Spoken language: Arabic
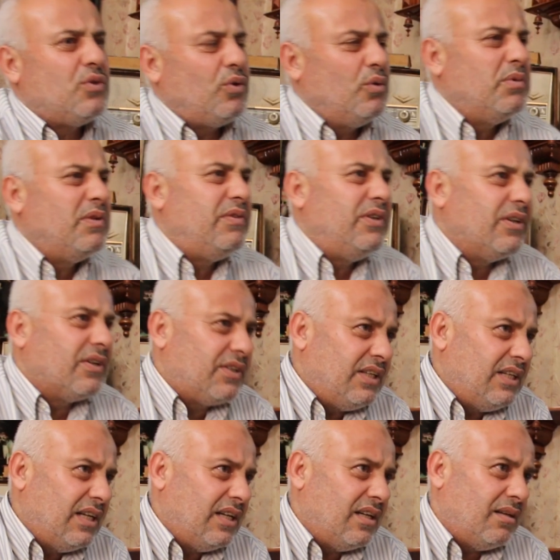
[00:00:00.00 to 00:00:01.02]
صعوبه في
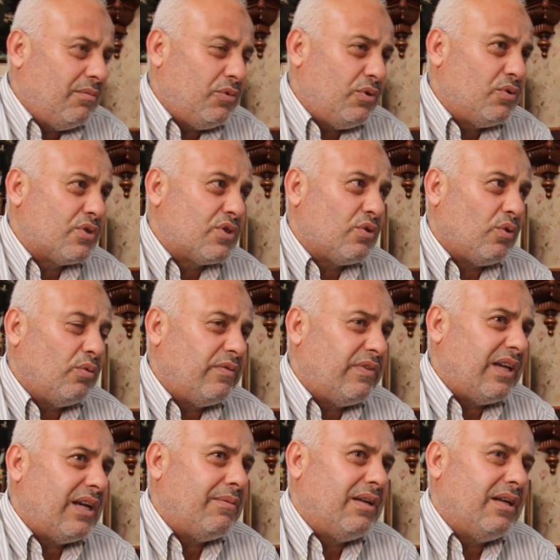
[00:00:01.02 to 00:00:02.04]
اقتنائها، بيوجد
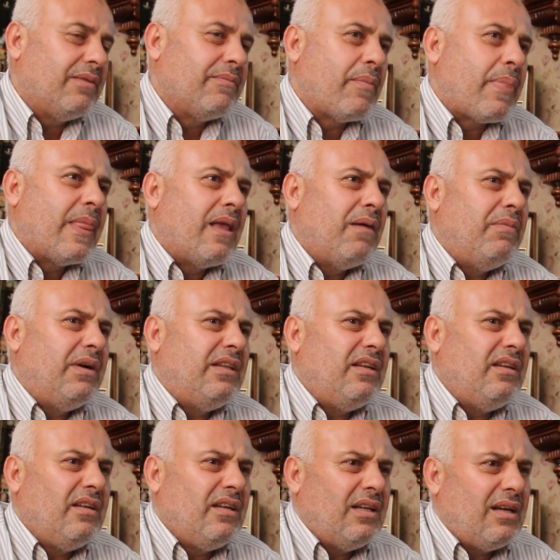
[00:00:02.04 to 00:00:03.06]
صعوبه في عملها،
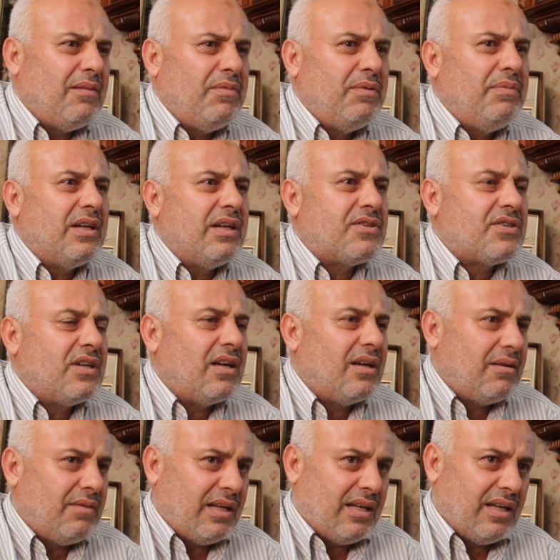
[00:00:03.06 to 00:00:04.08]
بعدين نحن نبني
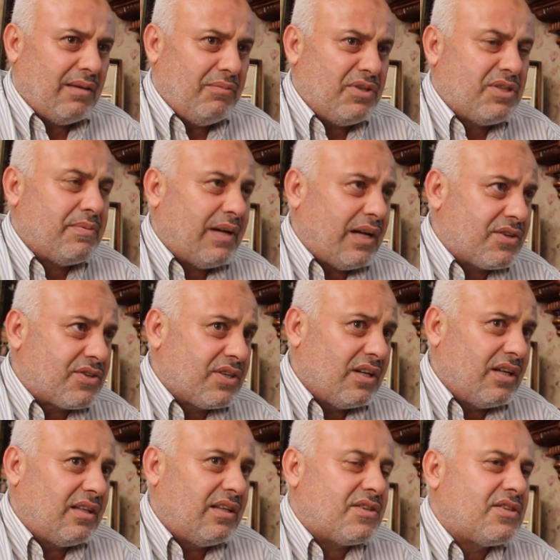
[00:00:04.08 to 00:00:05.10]
يعني عم نجمع
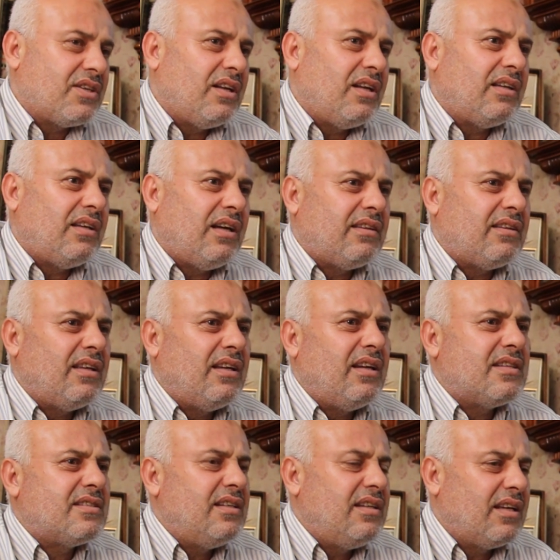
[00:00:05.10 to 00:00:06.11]
هالشغلات، الشغلات حتى
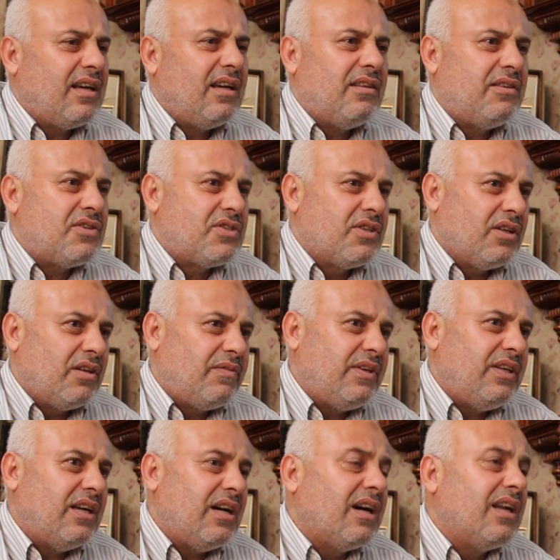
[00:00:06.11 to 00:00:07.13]
الناس اللي كانت تشتغل
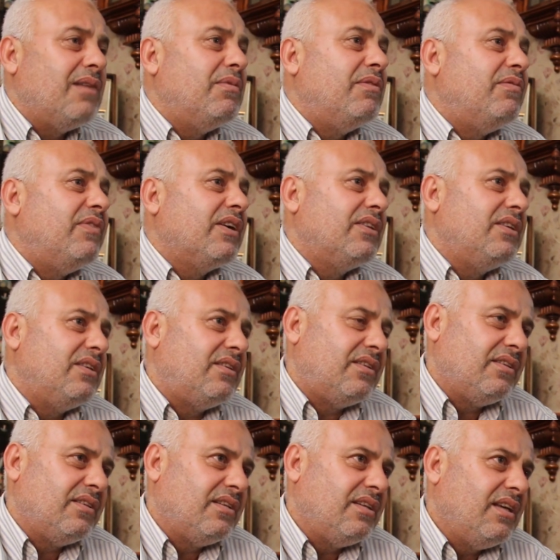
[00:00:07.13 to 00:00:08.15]
فيها اغلبها فقدت